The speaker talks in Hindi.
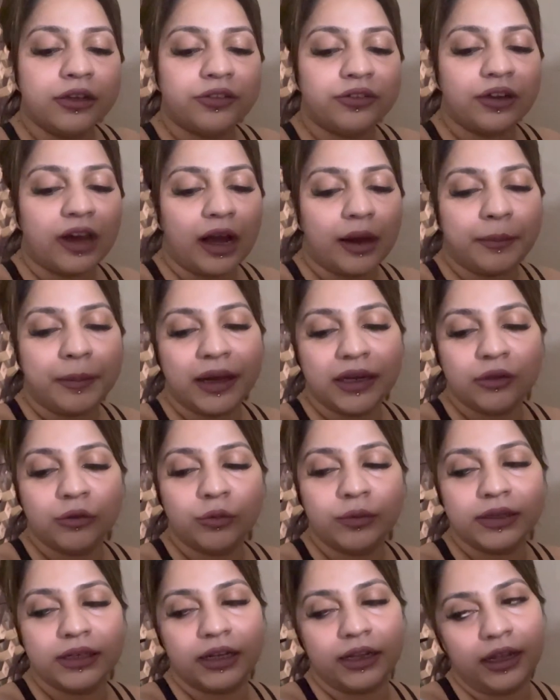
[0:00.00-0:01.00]
चाप
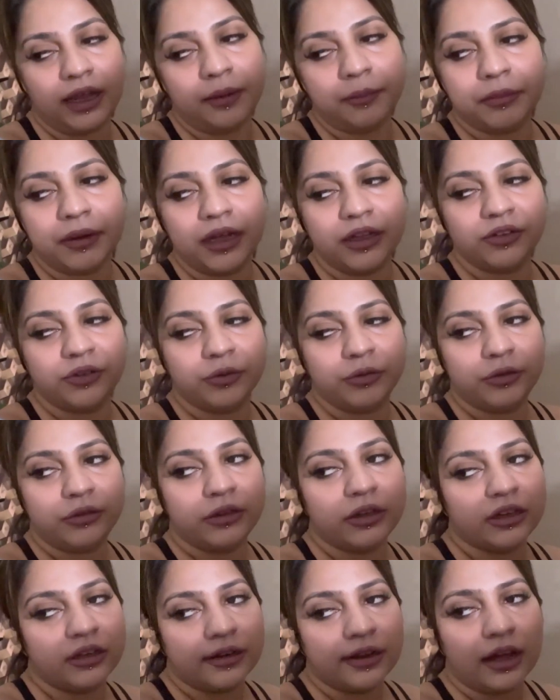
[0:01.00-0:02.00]
आलू बनाया पाँच
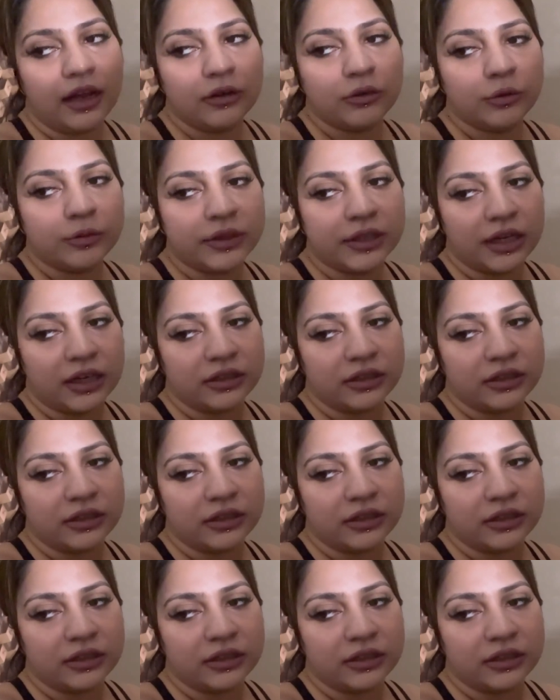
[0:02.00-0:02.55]
टिंडे आलू बना